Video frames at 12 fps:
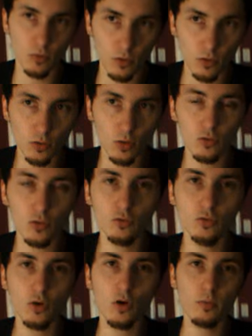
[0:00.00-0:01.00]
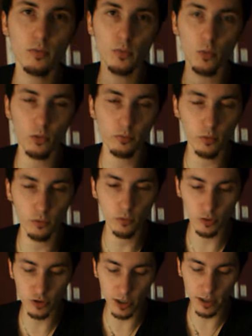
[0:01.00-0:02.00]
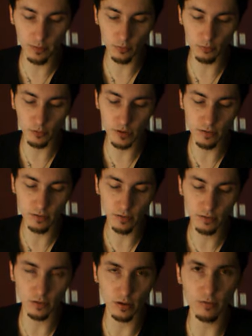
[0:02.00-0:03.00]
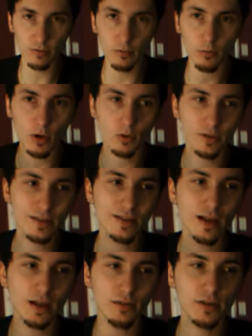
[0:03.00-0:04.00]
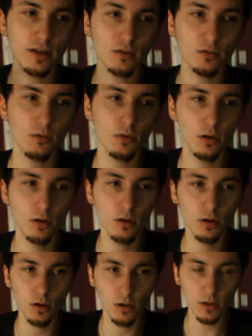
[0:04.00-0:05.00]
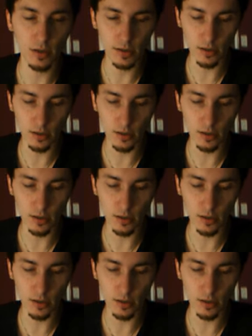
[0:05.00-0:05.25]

dans une encore plus grosse mesure, je dirais, pour David, parce qu'il avait vraiment un côté starification euh, assez